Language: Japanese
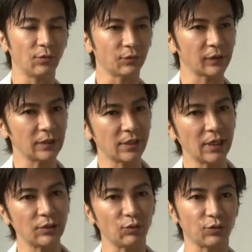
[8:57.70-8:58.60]
使って
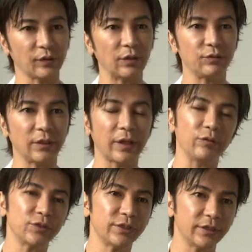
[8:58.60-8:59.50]
ないとこ使うって
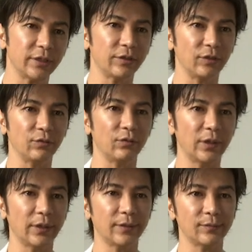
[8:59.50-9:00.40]
楽しいなっていうの
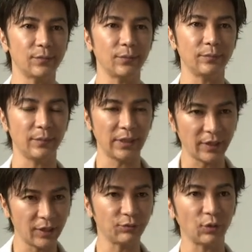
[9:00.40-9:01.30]
は
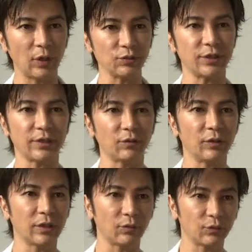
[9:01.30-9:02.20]
メディリフトが教えてく
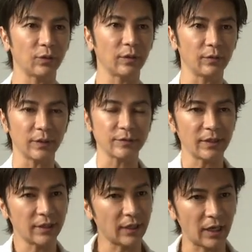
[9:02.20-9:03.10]
れたことなので、
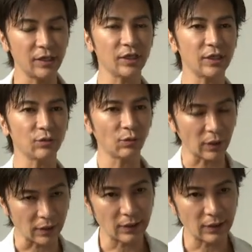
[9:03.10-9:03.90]
最近背筋とか